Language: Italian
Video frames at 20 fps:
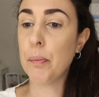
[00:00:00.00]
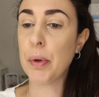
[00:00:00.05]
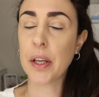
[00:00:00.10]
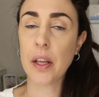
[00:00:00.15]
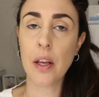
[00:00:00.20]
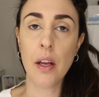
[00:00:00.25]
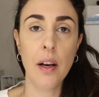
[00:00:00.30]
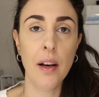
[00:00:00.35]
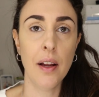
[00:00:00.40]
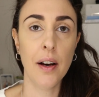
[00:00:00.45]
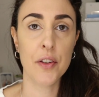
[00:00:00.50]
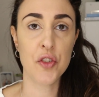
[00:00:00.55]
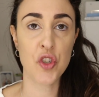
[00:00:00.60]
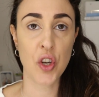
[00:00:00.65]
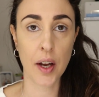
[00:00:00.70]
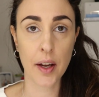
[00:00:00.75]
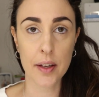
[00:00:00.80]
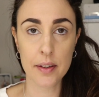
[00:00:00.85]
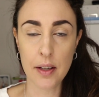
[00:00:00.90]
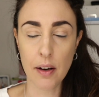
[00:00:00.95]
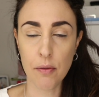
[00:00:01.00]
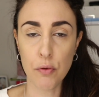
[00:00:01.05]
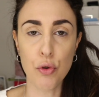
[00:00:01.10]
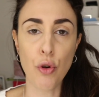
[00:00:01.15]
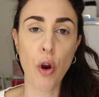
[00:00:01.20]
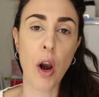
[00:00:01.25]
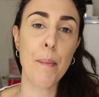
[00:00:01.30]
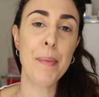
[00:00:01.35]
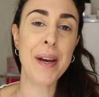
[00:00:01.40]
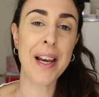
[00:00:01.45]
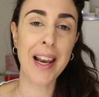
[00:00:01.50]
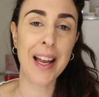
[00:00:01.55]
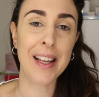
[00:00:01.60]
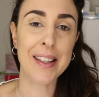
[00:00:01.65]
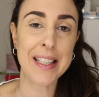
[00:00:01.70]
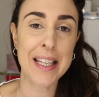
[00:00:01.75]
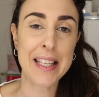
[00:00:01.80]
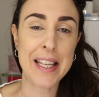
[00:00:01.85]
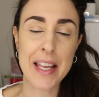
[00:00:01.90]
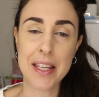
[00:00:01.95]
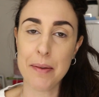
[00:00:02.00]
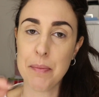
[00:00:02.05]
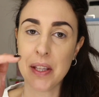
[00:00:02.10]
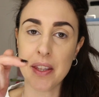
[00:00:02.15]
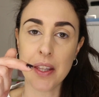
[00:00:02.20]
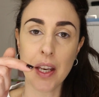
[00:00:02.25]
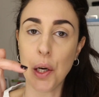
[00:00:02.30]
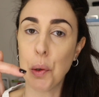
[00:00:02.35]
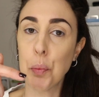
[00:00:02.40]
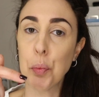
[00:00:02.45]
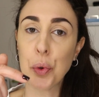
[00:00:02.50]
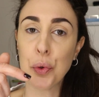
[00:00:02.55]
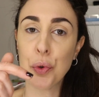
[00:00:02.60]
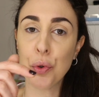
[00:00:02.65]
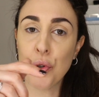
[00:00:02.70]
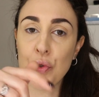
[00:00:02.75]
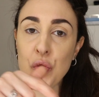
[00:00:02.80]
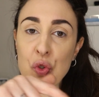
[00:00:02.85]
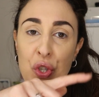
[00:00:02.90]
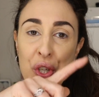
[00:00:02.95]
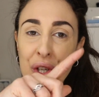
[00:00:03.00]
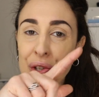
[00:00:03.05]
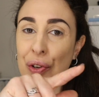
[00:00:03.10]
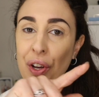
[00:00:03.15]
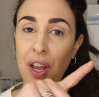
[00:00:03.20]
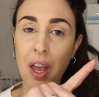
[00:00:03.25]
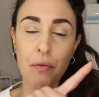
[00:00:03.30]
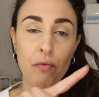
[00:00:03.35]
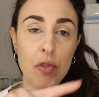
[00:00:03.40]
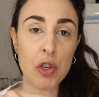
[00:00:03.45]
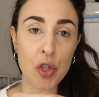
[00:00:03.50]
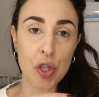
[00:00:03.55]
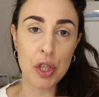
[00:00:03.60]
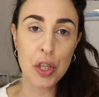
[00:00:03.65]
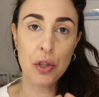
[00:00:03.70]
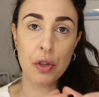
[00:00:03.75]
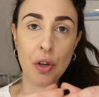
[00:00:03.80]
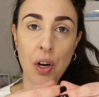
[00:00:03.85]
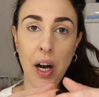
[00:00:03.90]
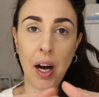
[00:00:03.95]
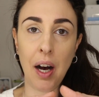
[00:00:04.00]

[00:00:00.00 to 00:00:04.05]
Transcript: perché la GHD ha avuto la brillante idea di mettere il bottoncino che è vicino